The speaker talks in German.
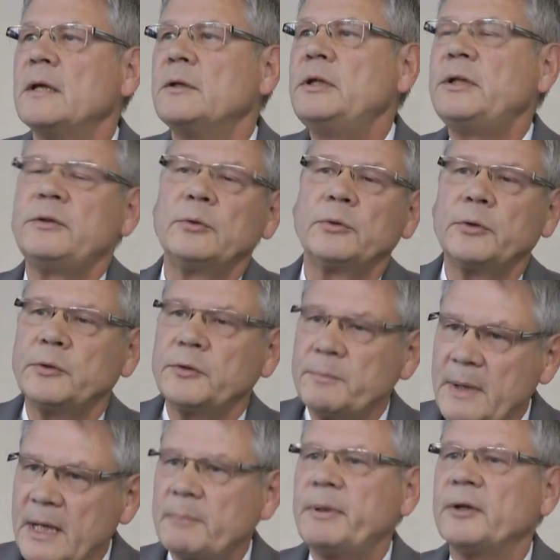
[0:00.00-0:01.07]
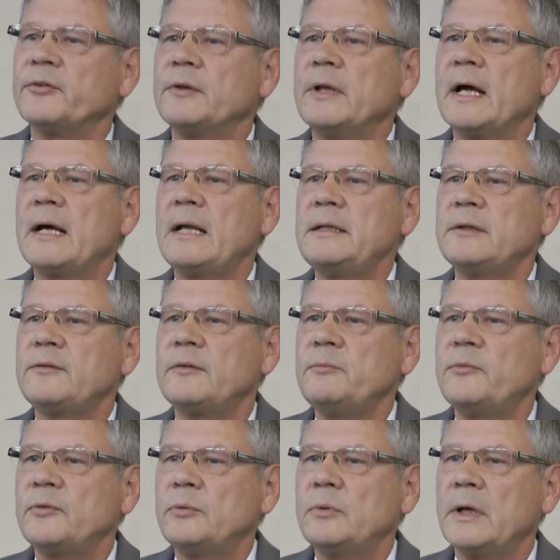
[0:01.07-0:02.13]
Nicht nur durch mehr Personal, jetzt im
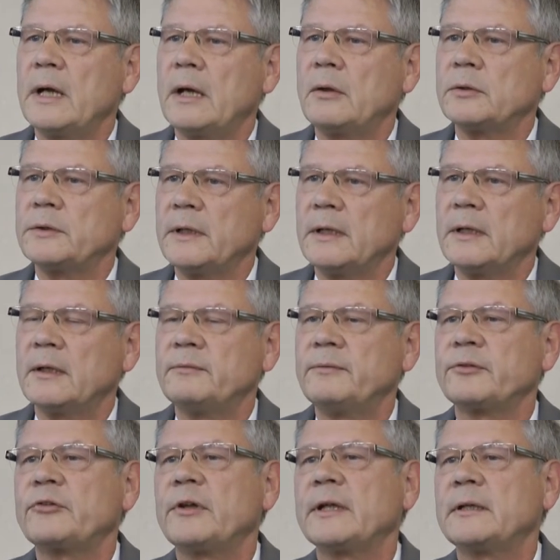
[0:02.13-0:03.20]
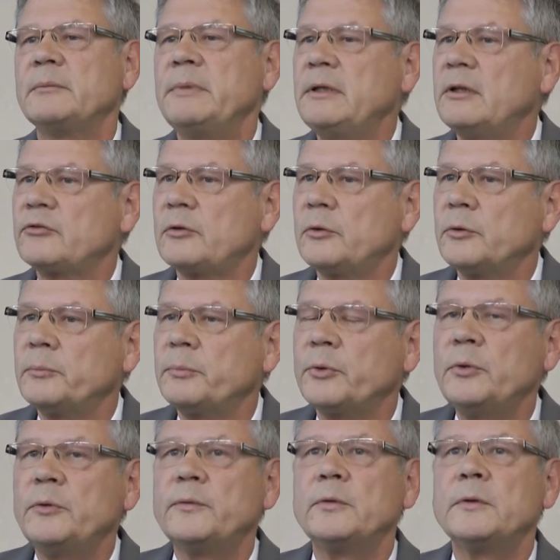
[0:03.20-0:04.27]
Zuge auch der verstärkten
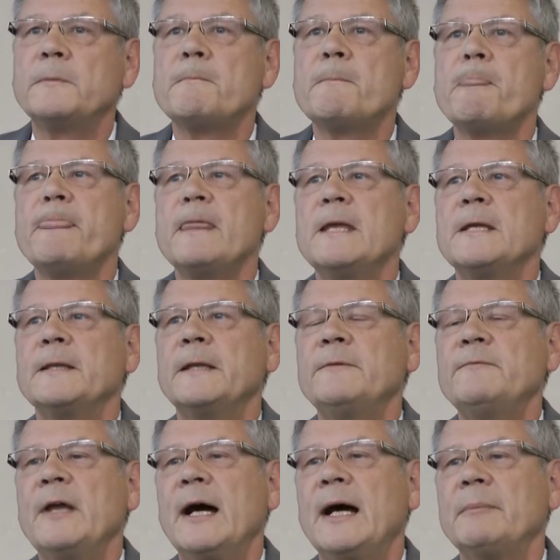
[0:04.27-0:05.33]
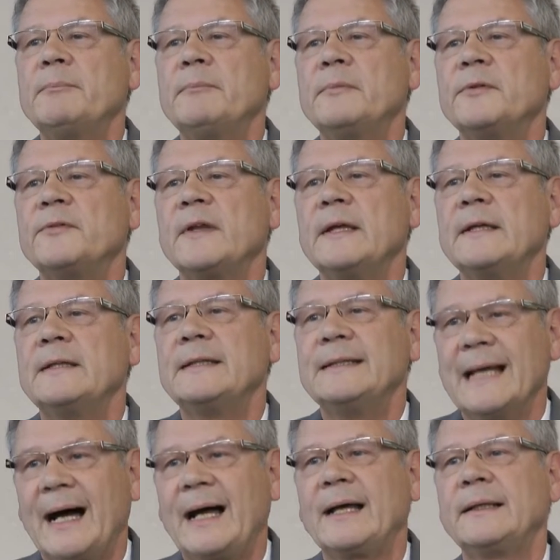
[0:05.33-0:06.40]
Mindestlohnprüfung, denn wir haben seit
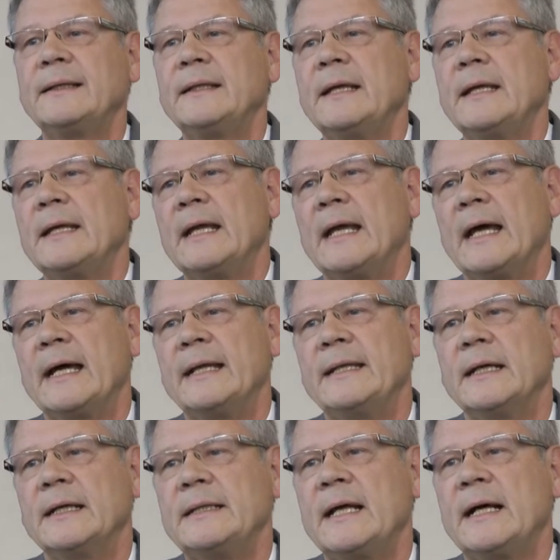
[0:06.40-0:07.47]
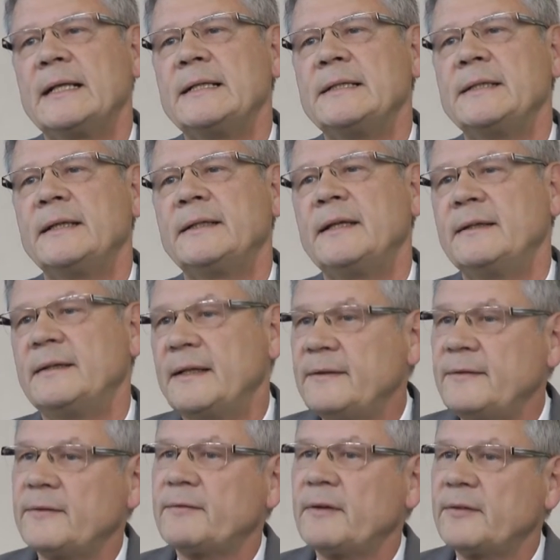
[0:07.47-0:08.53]
Jahren eine anhaltende
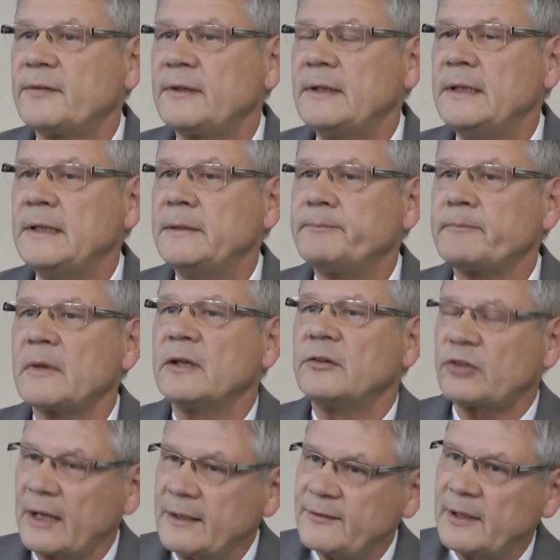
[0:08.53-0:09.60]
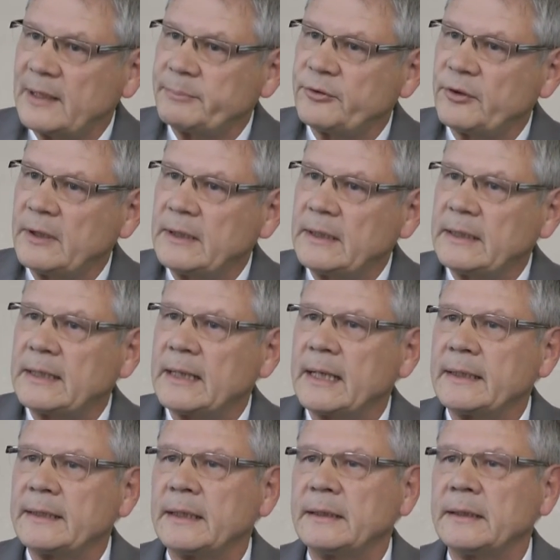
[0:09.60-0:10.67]
Tendenz, was die
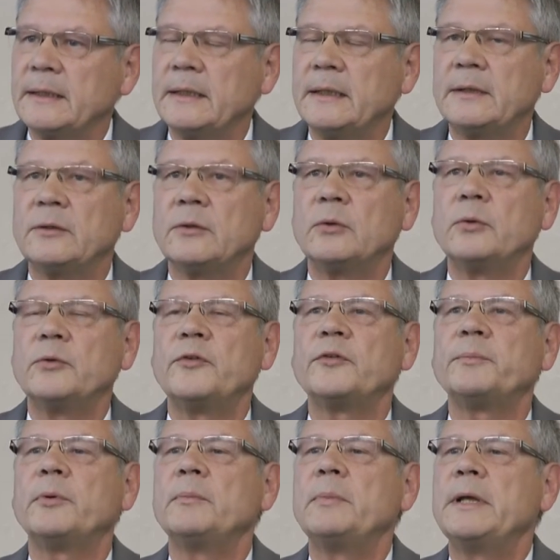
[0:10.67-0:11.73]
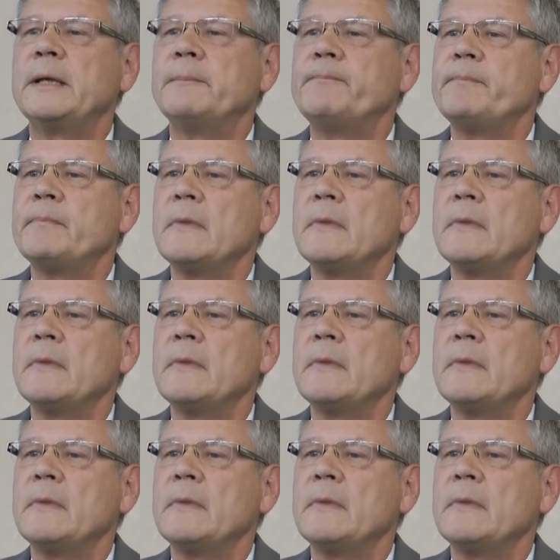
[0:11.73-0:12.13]
Scheinselbstständigkeit angeht, ein großes Problem.